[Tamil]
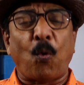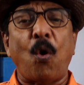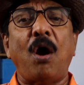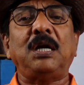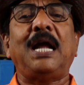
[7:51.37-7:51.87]

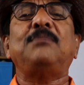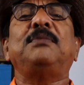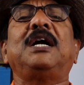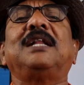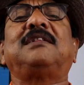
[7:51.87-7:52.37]
கோள்கள்
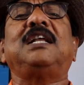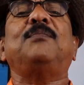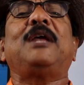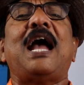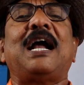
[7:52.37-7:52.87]
மிக
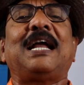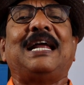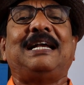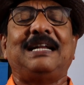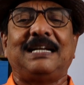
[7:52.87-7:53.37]
தீமையாக
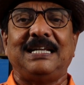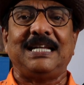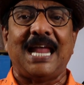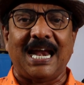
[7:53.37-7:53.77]
கெட்டிருக்கு